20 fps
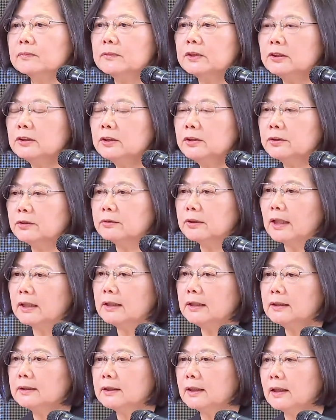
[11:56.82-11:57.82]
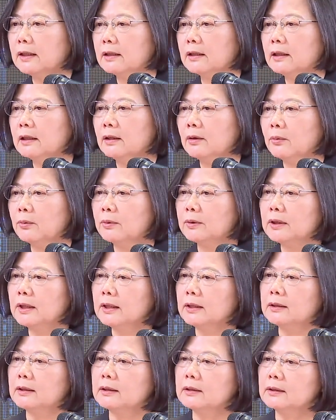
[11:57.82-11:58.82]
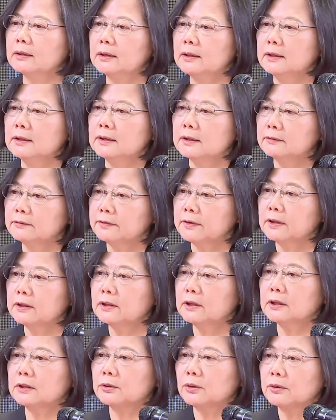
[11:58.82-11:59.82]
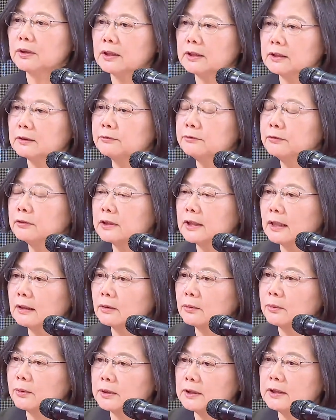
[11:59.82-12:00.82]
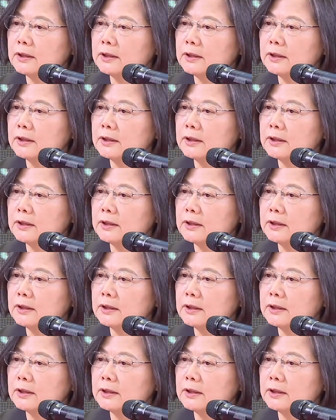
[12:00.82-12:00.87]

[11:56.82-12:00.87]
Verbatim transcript: 就是有能力在国内的意见分歧中，以及复杂的国